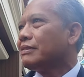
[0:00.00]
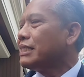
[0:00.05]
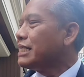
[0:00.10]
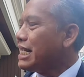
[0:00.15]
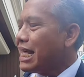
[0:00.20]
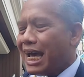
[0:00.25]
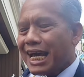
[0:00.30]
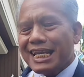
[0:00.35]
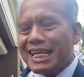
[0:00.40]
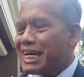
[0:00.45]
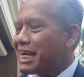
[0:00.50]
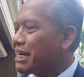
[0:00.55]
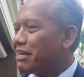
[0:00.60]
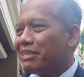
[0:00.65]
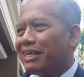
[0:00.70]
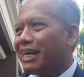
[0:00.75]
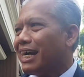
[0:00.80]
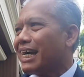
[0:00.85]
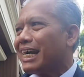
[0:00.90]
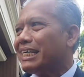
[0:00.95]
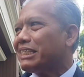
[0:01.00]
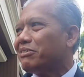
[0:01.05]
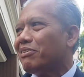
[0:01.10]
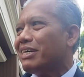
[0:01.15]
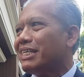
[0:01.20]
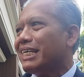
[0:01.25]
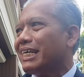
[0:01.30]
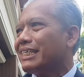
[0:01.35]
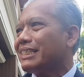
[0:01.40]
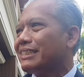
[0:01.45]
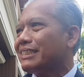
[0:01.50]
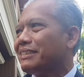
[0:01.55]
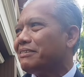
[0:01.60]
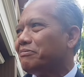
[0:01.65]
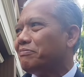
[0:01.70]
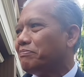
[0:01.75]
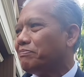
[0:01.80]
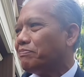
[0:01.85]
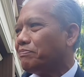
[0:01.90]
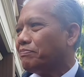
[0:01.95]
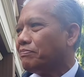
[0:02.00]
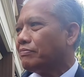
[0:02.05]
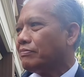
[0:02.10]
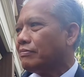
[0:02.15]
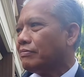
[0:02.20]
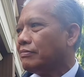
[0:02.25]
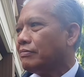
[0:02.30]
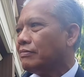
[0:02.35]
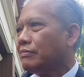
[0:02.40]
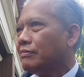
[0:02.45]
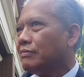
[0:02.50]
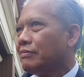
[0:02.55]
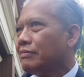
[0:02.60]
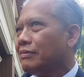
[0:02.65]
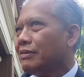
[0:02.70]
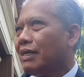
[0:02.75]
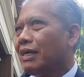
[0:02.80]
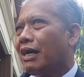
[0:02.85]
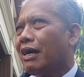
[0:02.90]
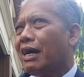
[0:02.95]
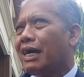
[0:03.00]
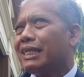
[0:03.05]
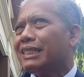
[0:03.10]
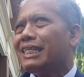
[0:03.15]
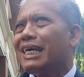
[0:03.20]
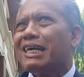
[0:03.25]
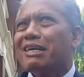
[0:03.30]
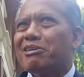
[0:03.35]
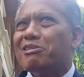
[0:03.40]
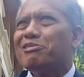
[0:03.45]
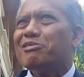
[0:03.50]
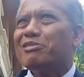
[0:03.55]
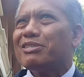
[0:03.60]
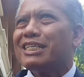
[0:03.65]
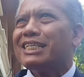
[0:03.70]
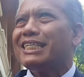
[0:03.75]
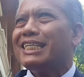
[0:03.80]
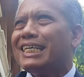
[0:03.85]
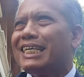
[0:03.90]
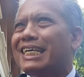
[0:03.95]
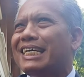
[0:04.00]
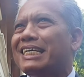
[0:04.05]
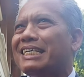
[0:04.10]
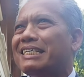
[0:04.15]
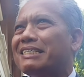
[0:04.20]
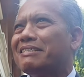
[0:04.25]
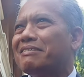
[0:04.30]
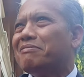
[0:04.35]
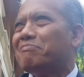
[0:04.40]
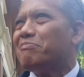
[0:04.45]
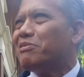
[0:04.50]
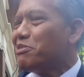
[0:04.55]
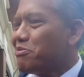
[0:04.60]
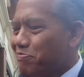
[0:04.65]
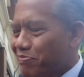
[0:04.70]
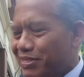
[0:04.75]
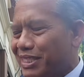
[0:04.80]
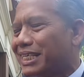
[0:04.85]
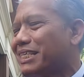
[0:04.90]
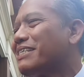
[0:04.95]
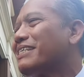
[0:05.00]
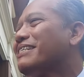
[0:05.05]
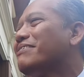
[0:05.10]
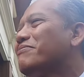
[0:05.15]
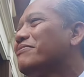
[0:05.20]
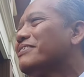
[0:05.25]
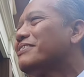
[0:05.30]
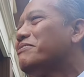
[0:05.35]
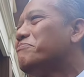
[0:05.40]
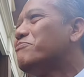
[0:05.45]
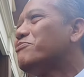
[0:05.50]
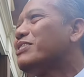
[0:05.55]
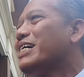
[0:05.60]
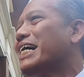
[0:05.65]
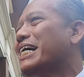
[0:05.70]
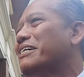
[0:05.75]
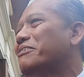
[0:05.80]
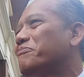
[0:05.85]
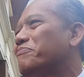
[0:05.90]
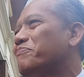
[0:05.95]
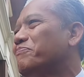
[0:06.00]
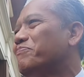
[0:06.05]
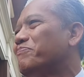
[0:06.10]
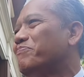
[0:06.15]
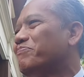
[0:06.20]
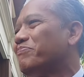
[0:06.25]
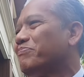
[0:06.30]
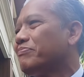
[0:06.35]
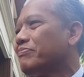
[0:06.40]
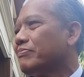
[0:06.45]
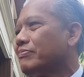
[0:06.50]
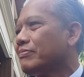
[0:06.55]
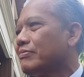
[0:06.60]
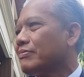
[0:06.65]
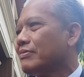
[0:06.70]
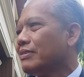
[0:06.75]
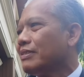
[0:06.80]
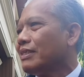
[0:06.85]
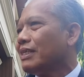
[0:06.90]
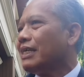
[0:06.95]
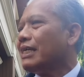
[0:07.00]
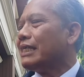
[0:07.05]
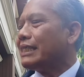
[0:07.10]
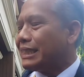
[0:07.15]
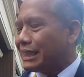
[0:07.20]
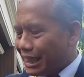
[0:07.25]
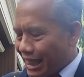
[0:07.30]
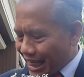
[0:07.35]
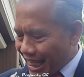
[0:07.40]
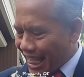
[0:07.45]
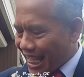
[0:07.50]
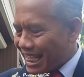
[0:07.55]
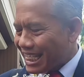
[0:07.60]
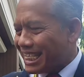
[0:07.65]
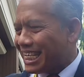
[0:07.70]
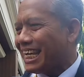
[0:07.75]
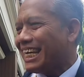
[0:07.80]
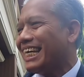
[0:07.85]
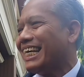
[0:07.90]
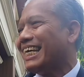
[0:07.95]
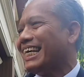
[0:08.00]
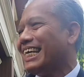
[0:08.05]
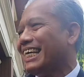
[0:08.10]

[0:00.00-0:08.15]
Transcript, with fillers: Tidak ada hak asuh anak. Harta gonogini sendiri bang? Harta gonogini belum terkemuka. Berarti yang diminta cuma putus cerai, aja. aja.